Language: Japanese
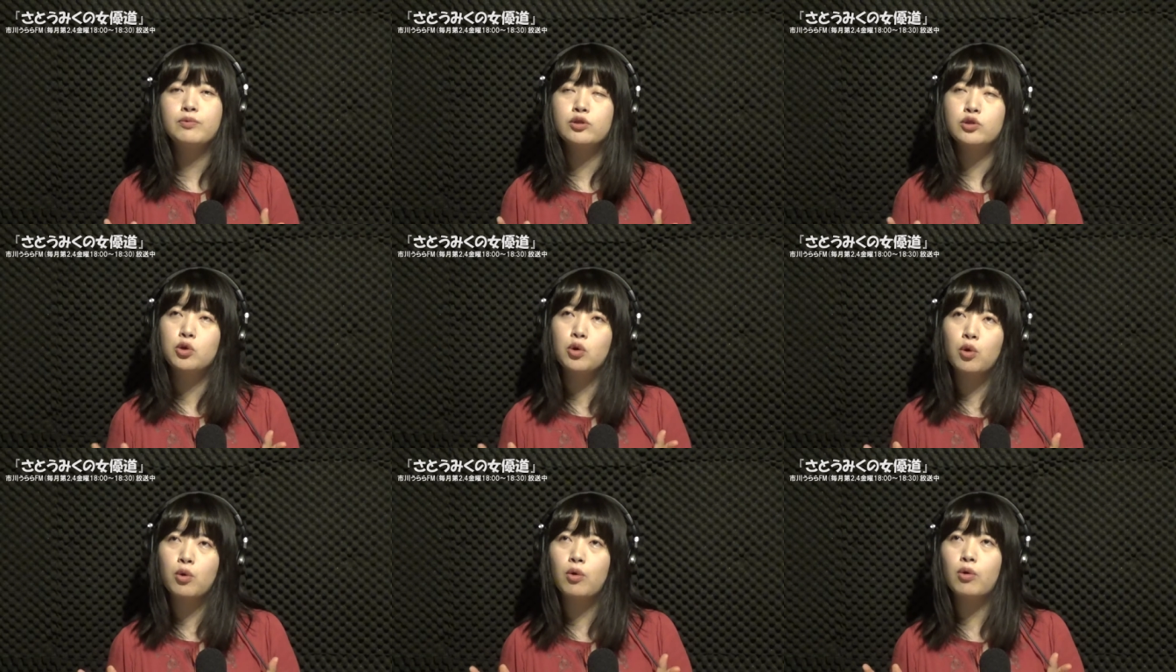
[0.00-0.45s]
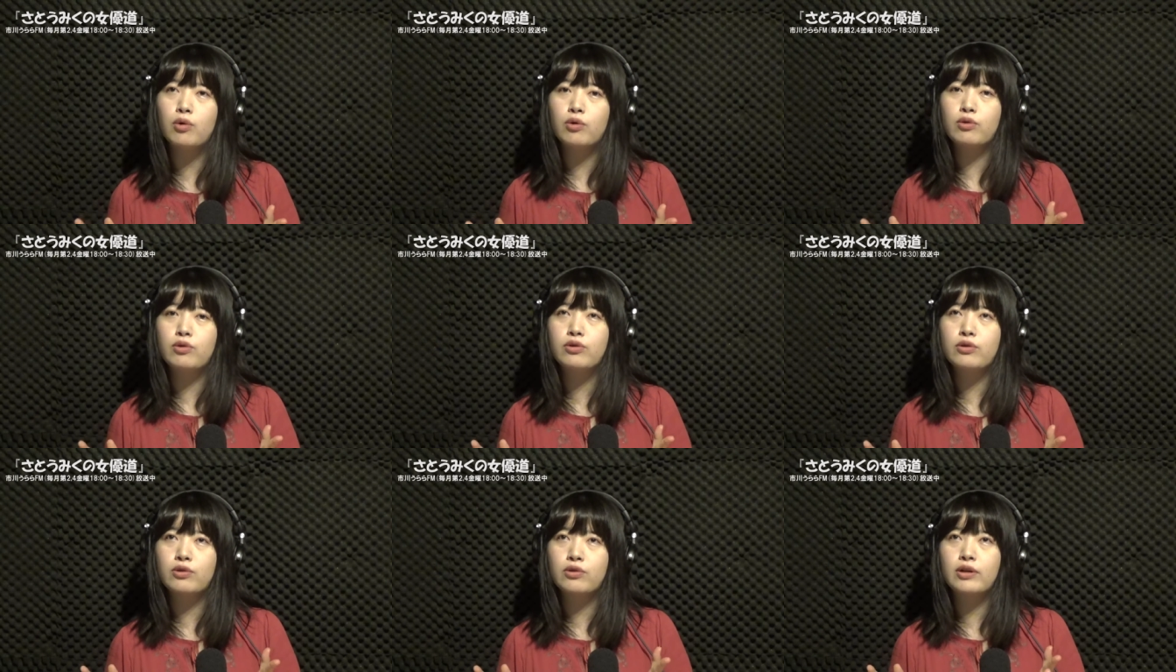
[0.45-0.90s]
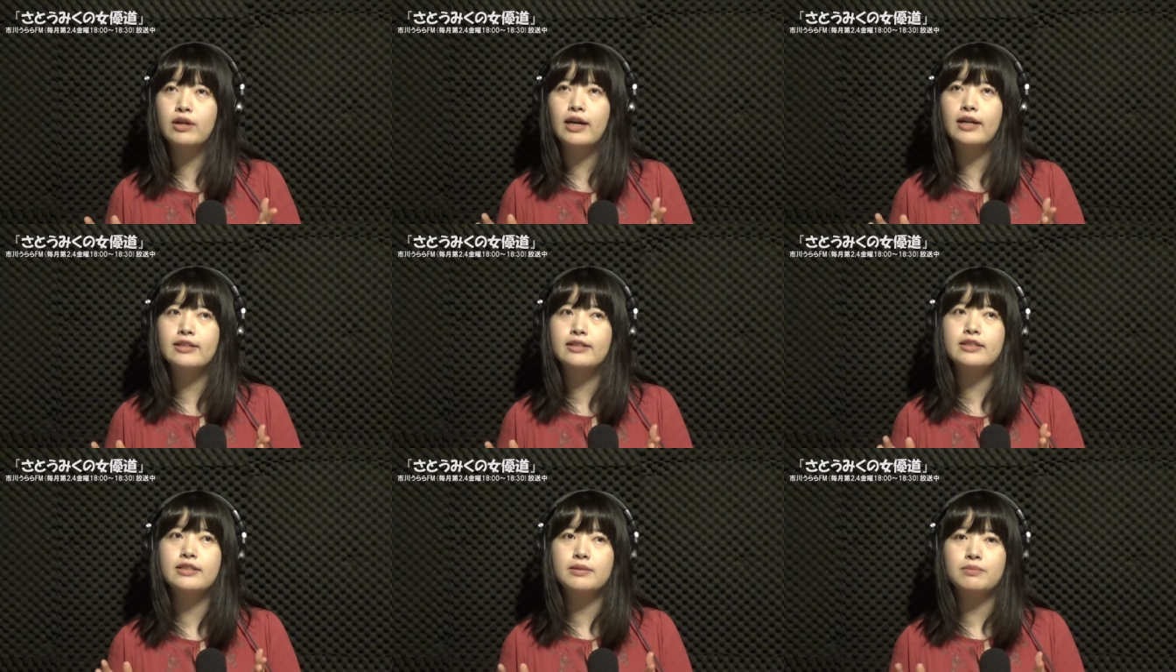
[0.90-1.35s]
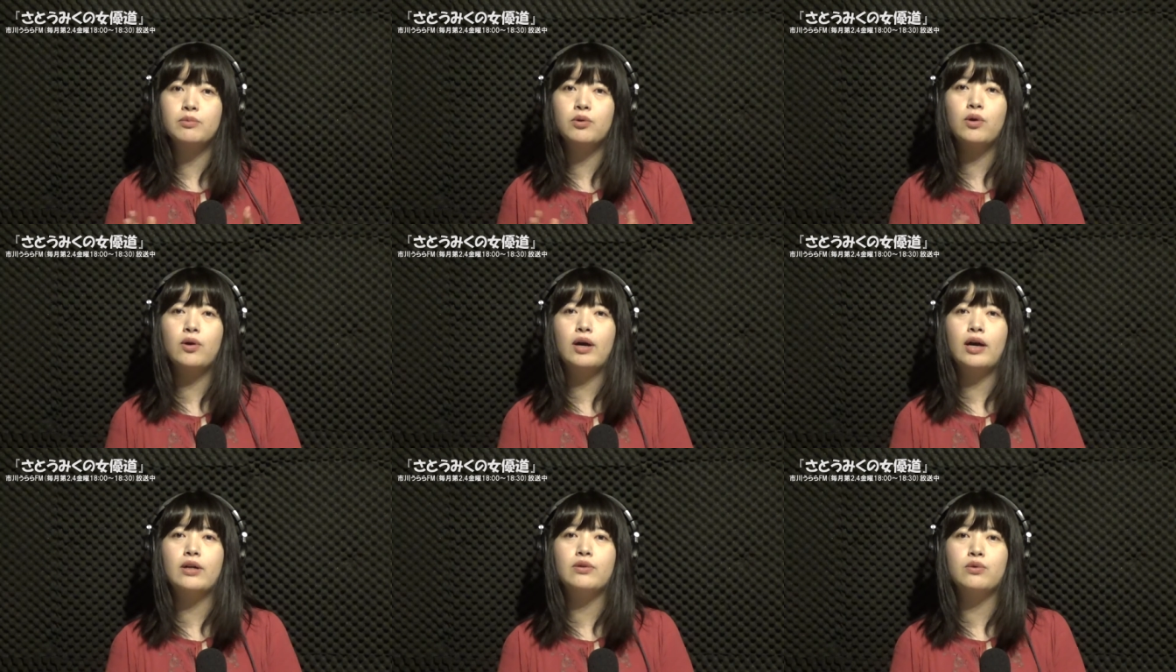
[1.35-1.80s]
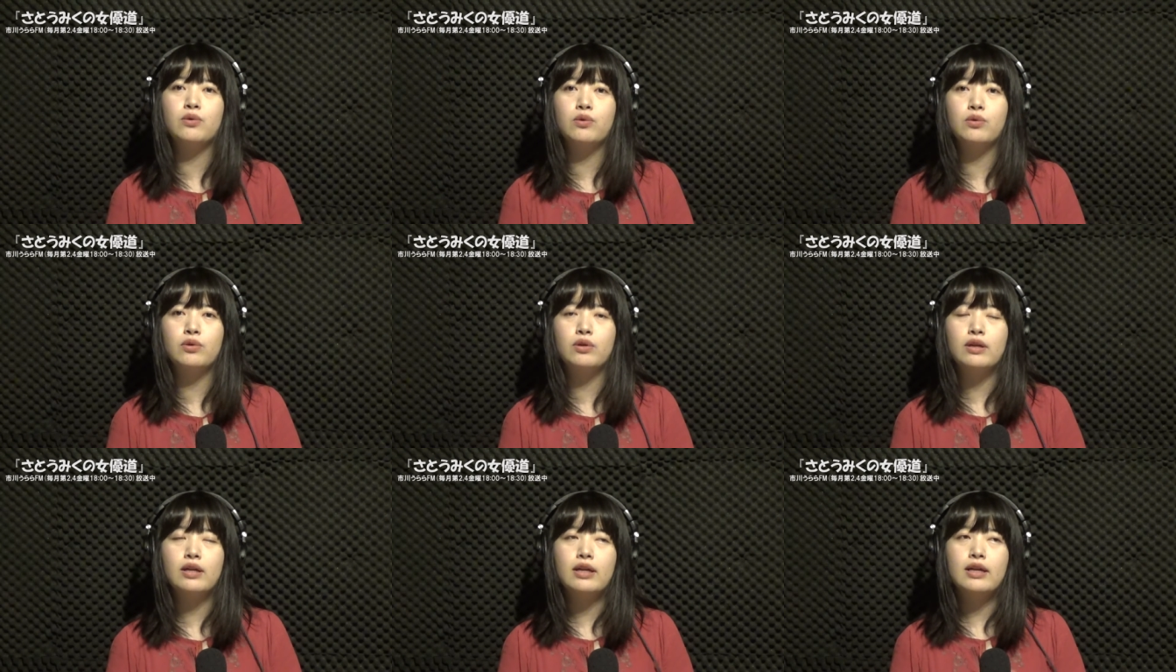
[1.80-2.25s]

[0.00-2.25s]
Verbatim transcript: 調の感じもあの